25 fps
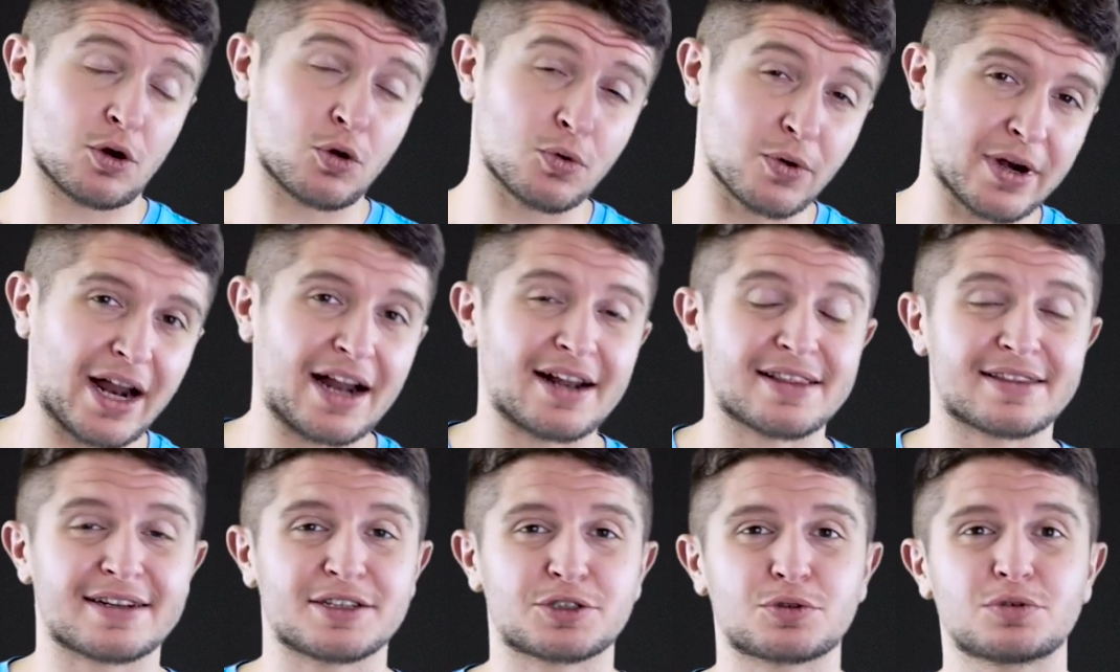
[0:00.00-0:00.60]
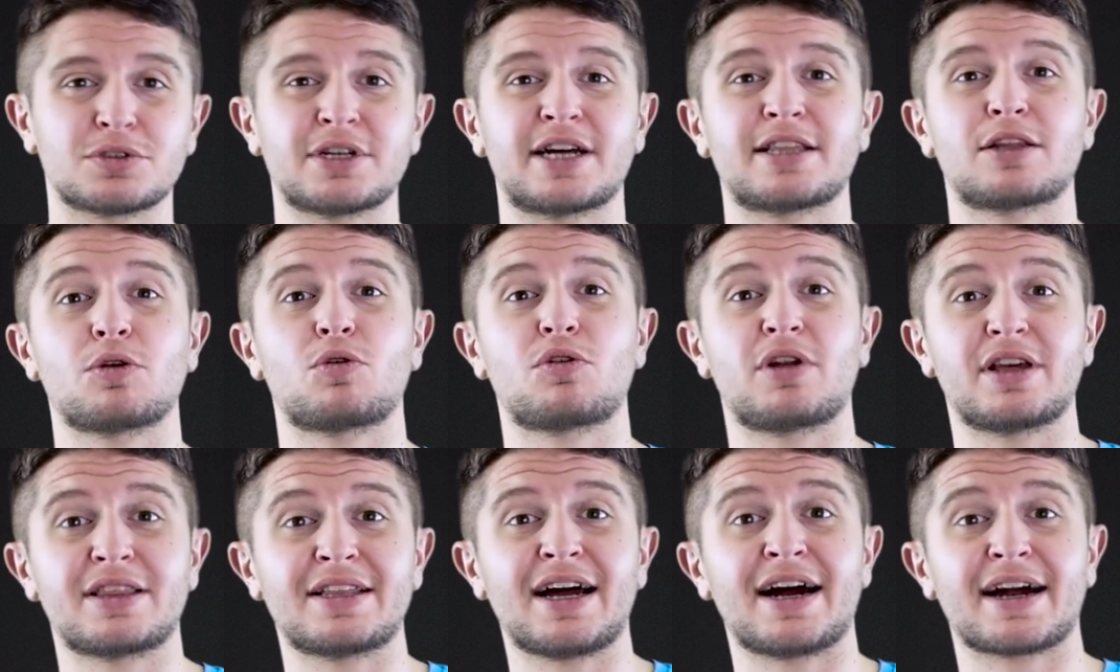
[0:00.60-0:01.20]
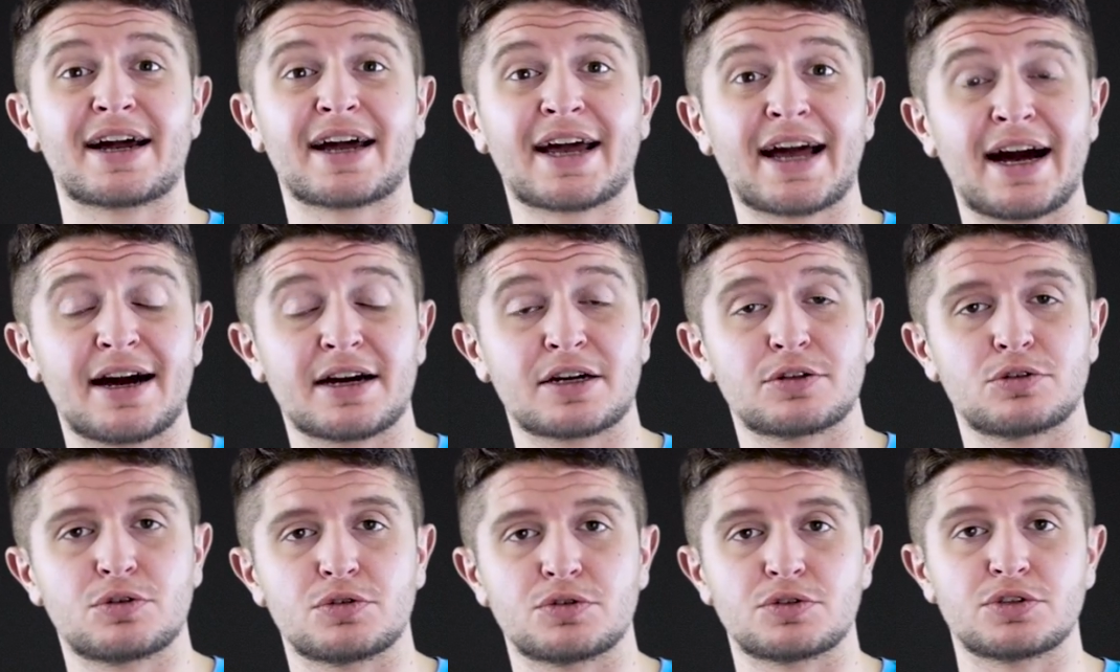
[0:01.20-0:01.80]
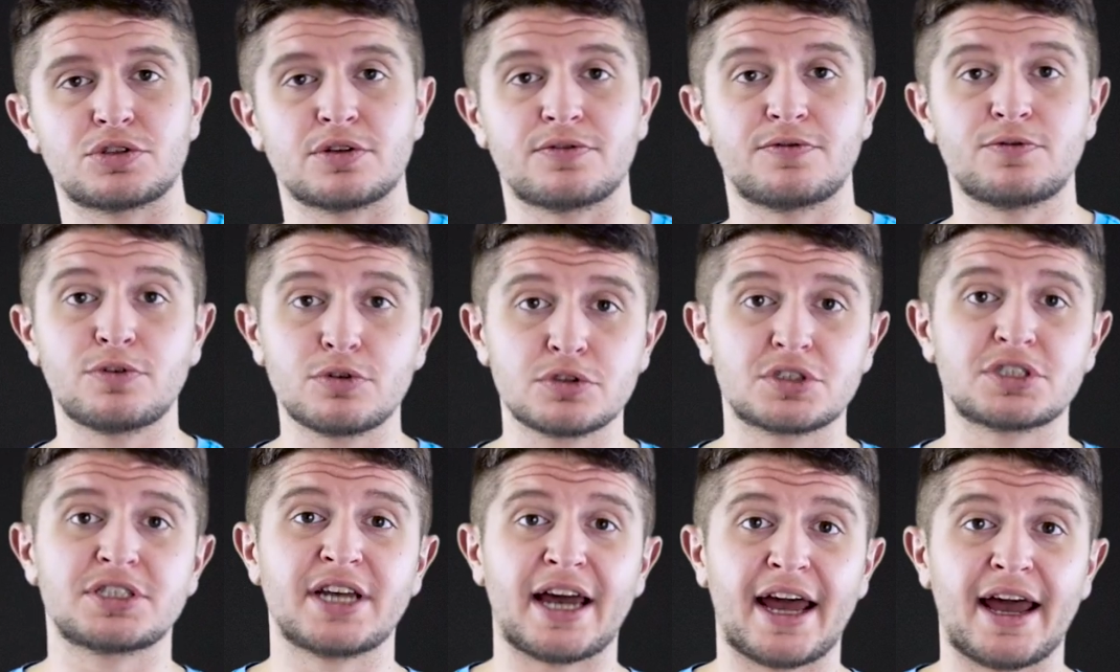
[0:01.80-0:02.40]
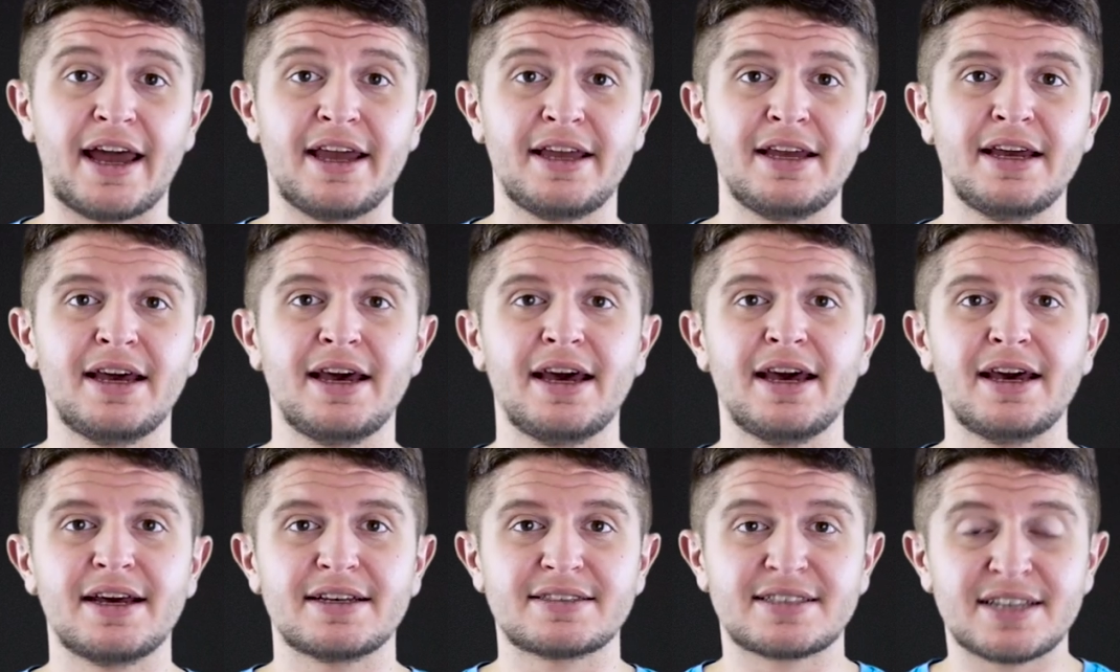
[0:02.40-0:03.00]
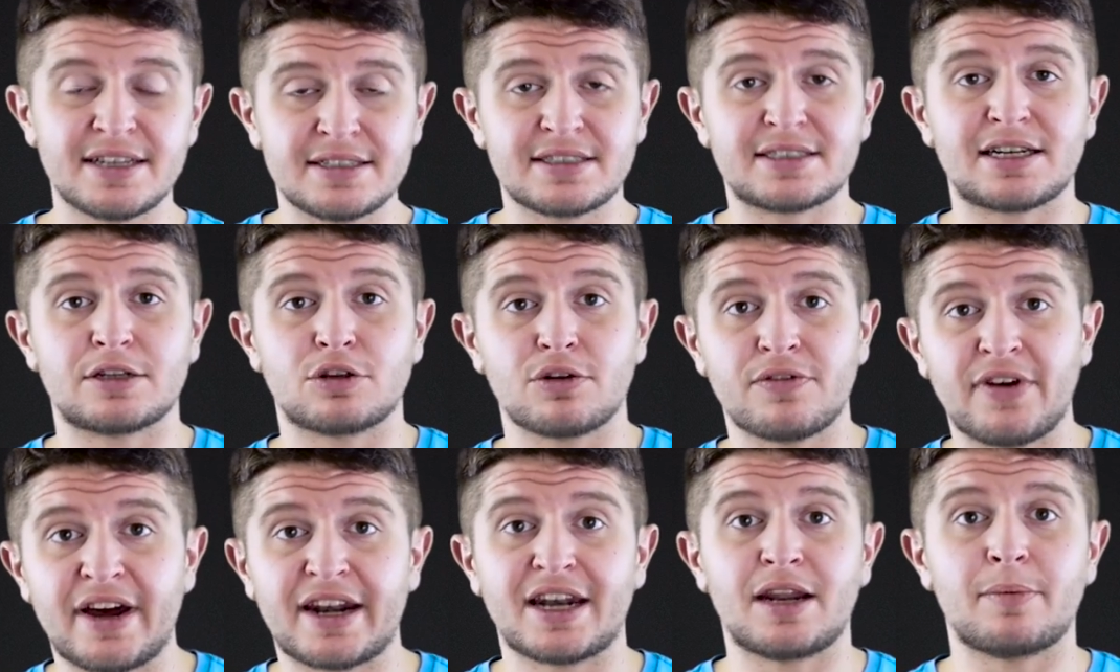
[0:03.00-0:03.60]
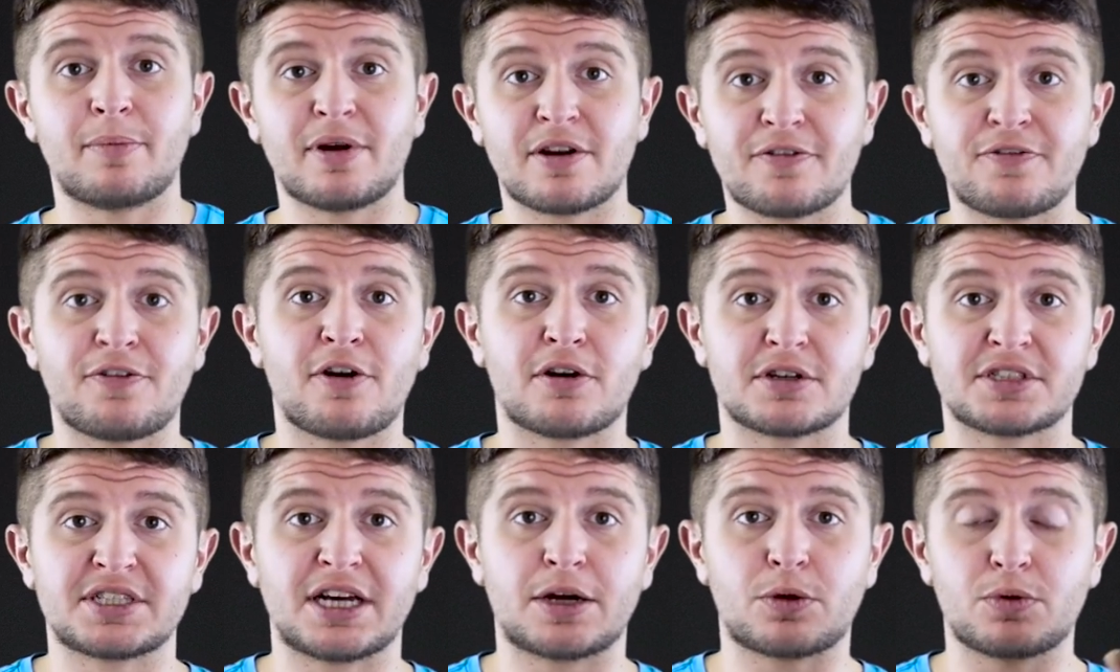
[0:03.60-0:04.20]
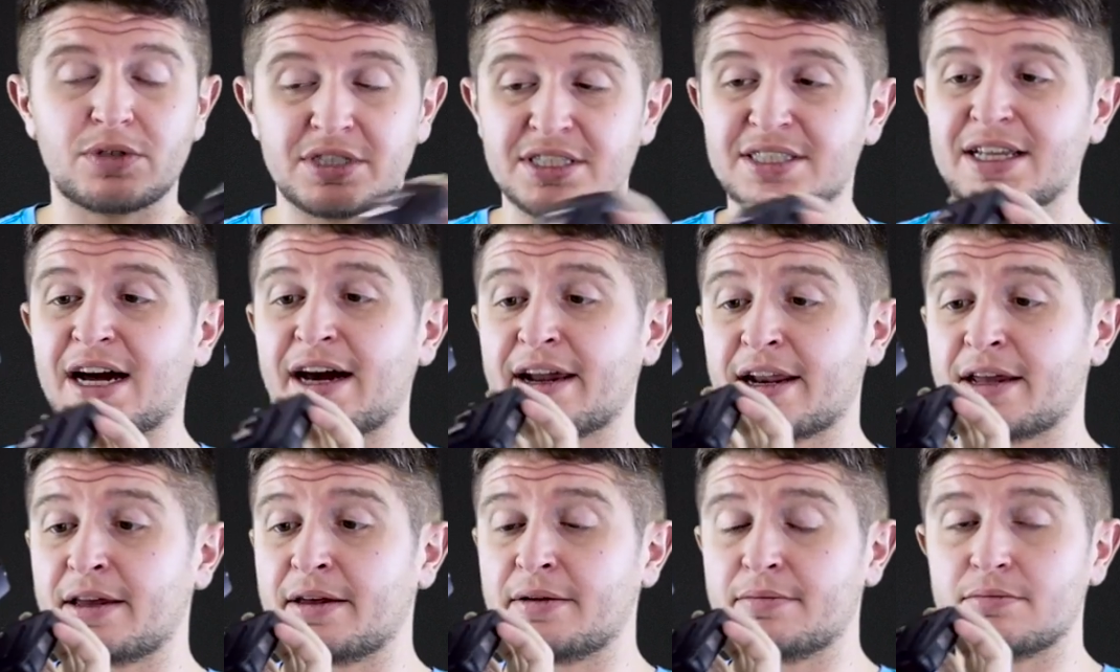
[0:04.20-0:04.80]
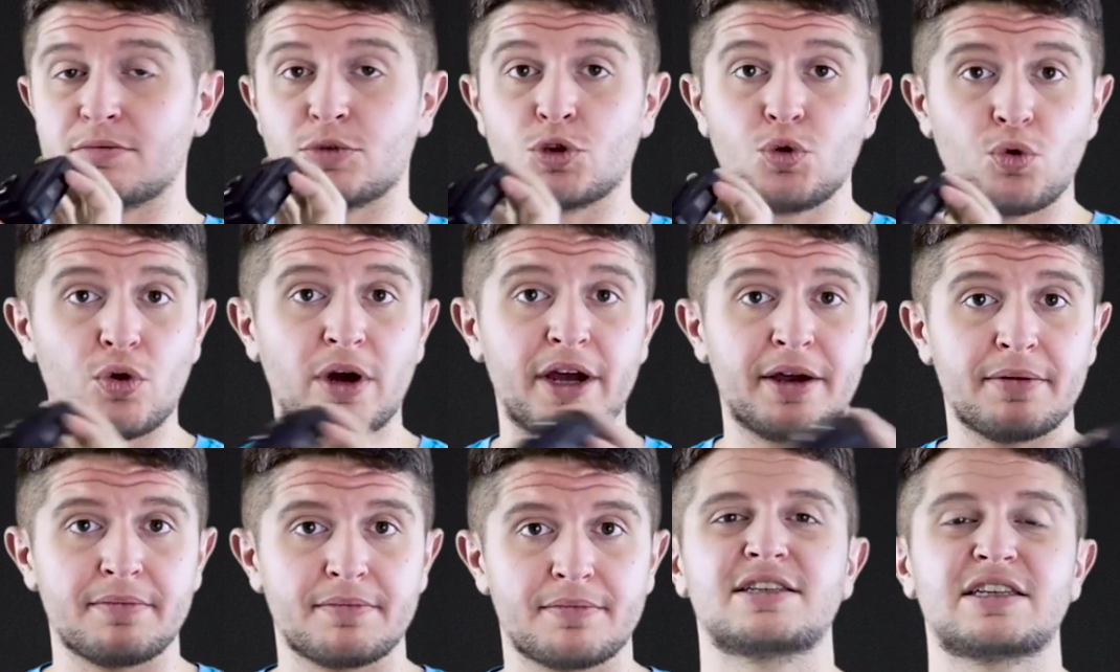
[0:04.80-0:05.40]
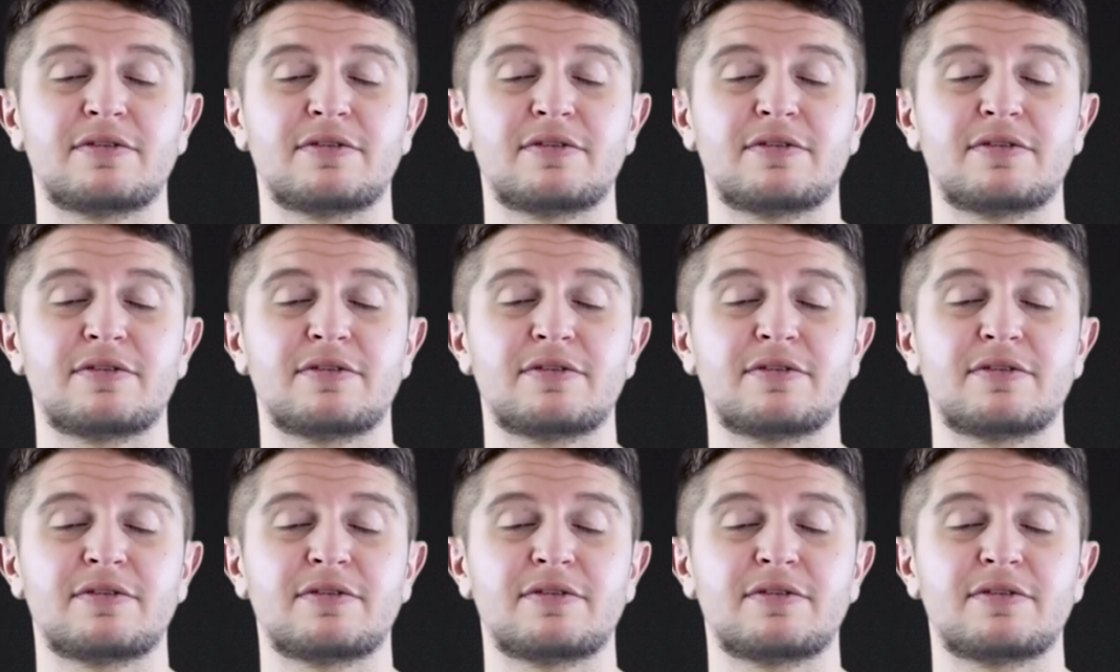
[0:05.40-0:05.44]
con un'altra scusate, unità Cactus V6 senza doverne per forza acquistare due.